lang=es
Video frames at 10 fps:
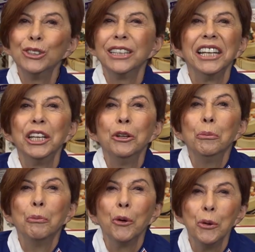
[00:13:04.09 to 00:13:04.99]
tenido
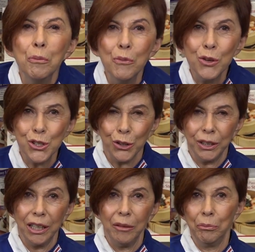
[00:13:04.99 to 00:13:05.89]
por mucho
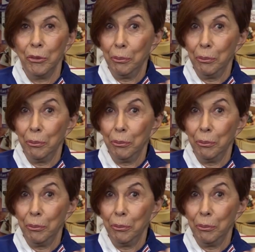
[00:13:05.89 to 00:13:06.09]
tiempo,